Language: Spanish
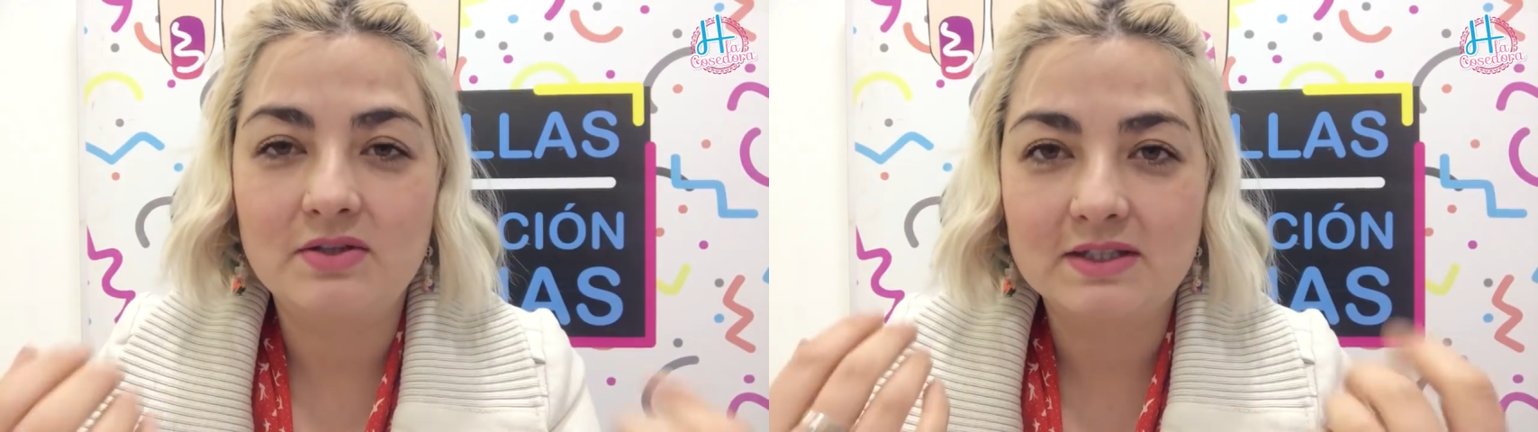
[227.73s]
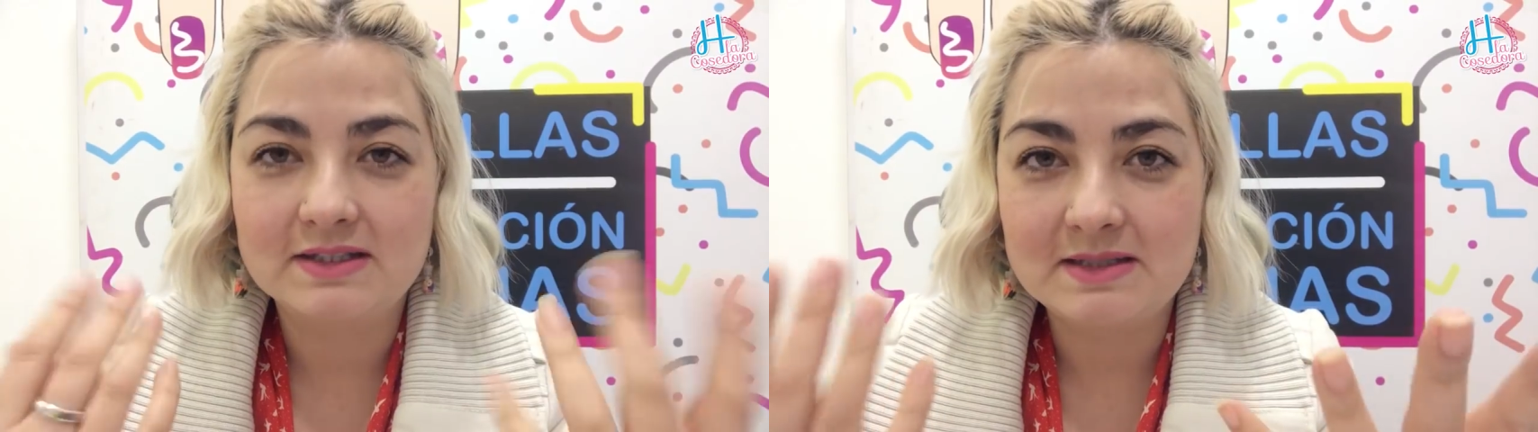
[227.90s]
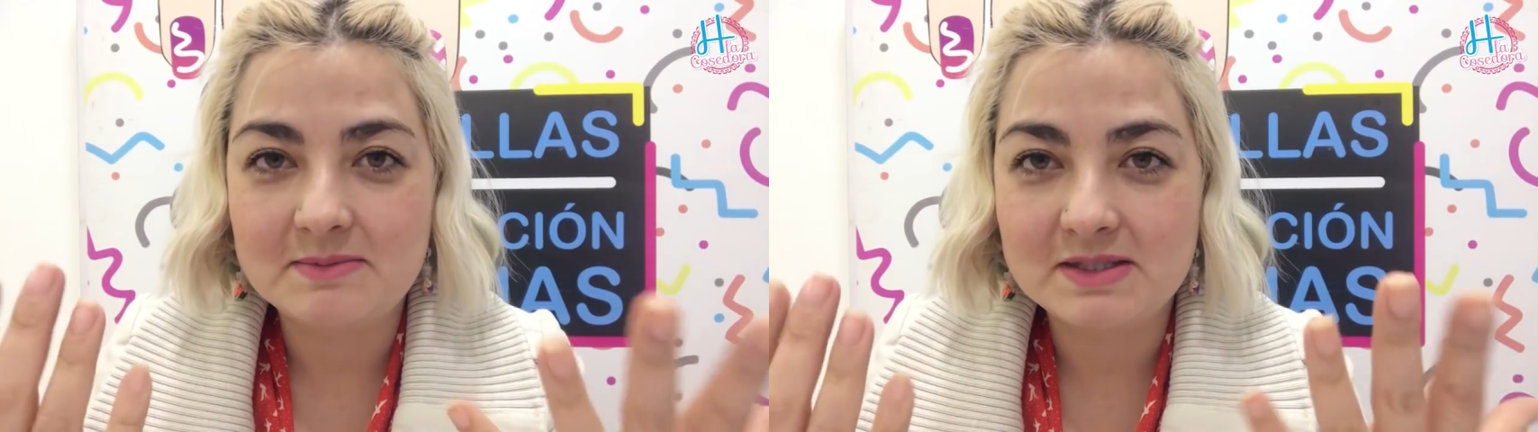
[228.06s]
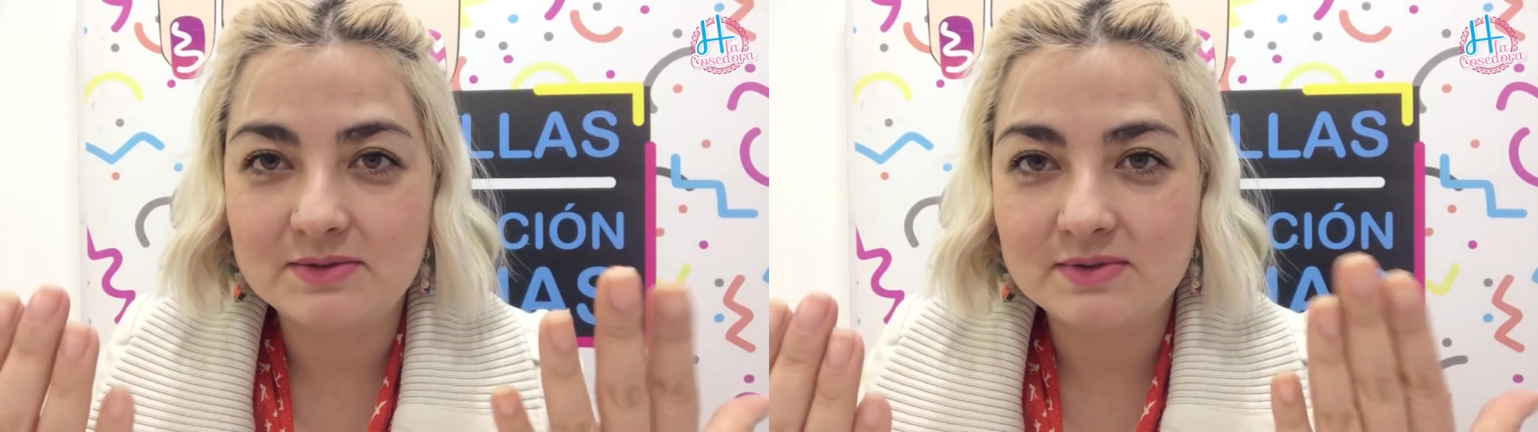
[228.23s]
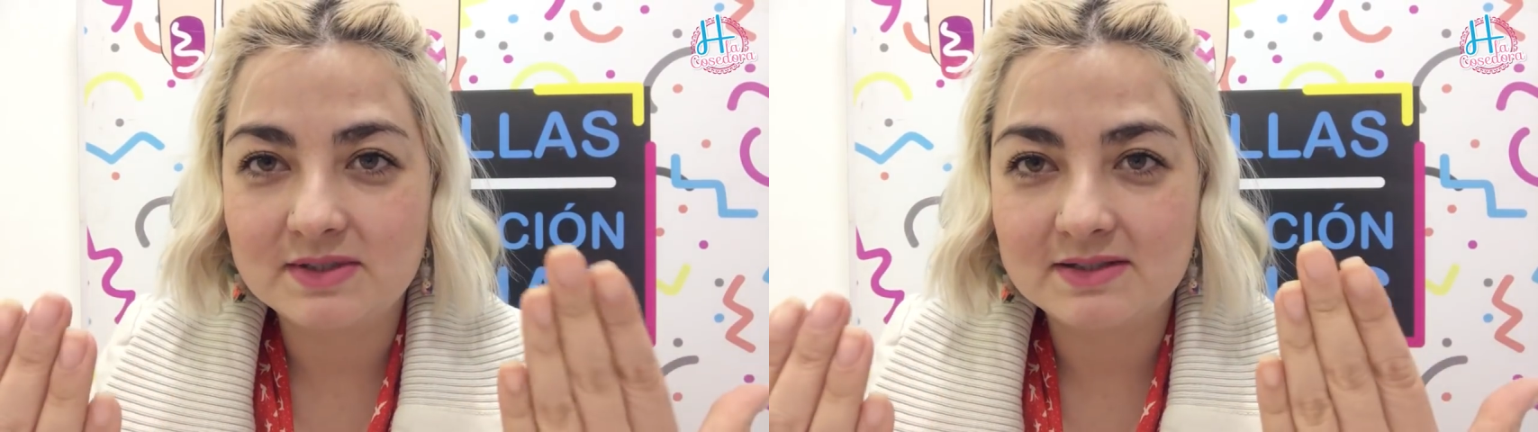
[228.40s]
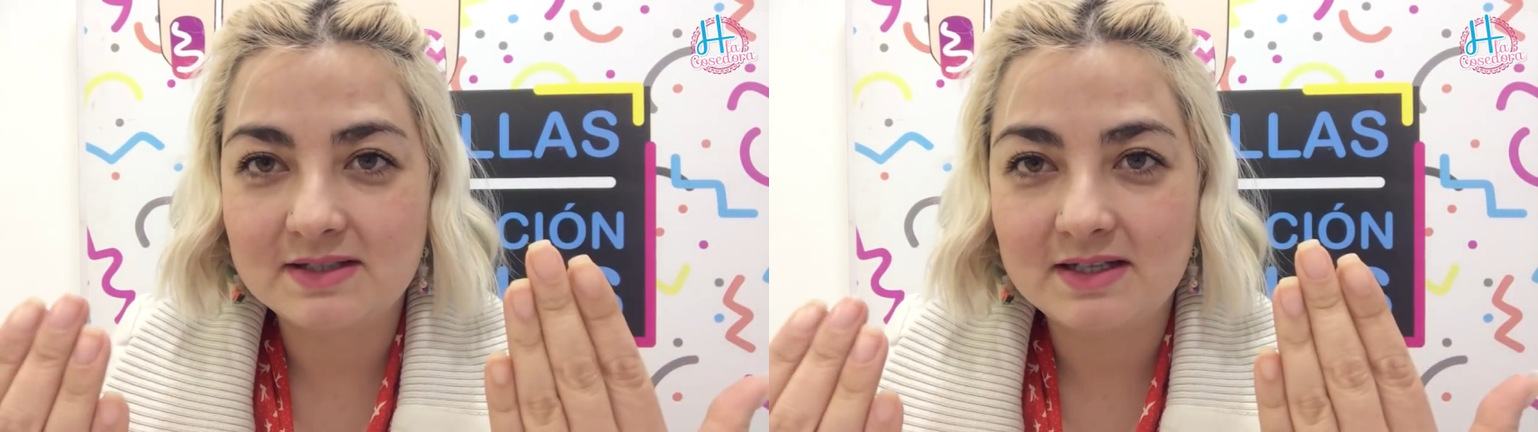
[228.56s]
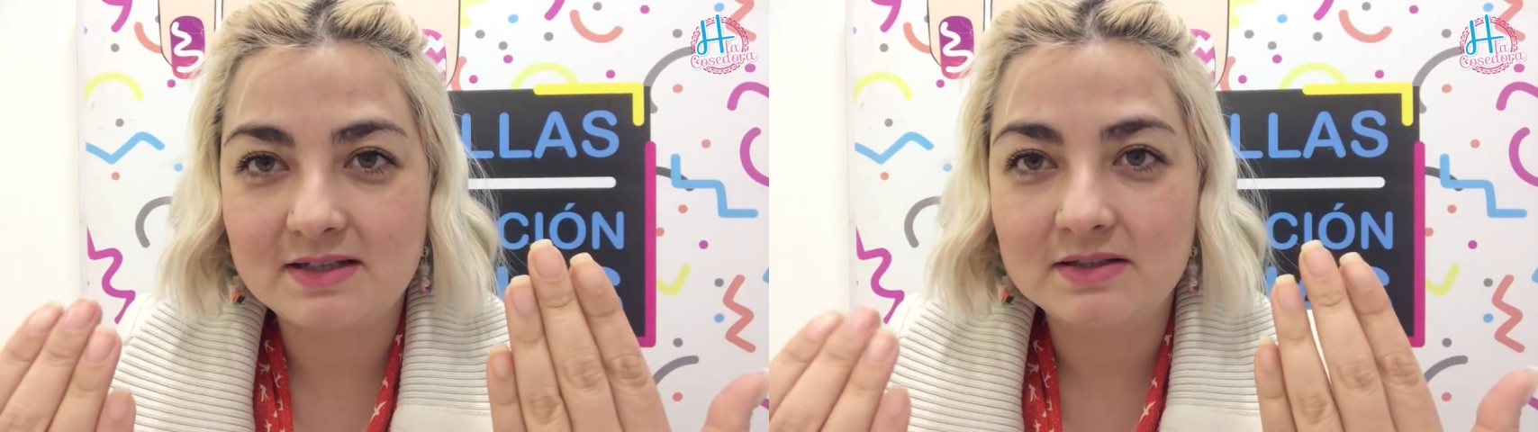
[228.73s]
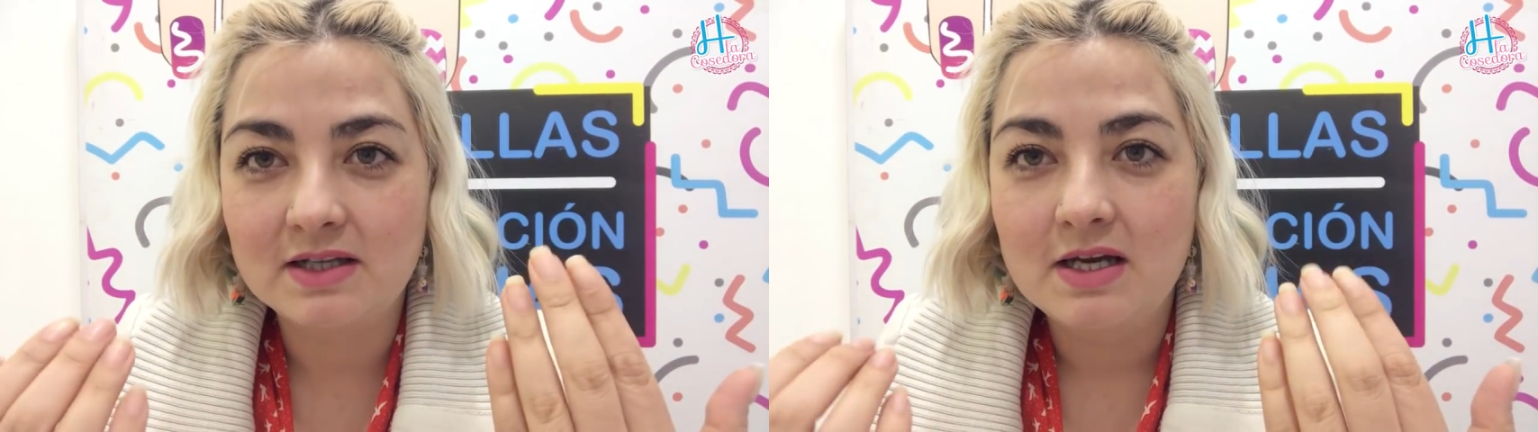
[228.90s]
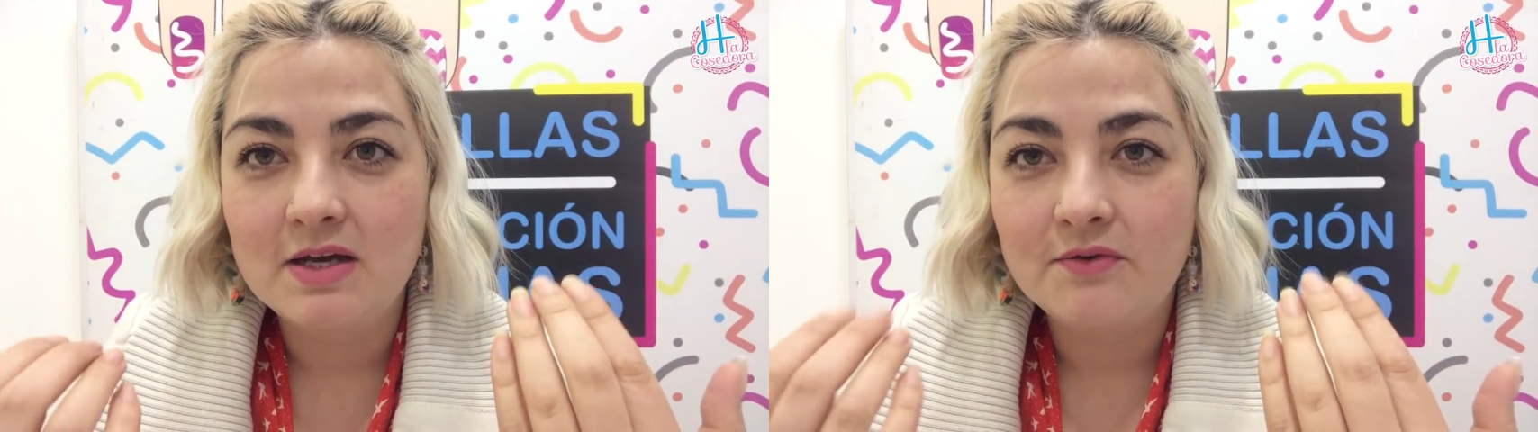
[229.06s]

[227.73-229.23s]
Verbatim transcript: aunque si mis uñas sean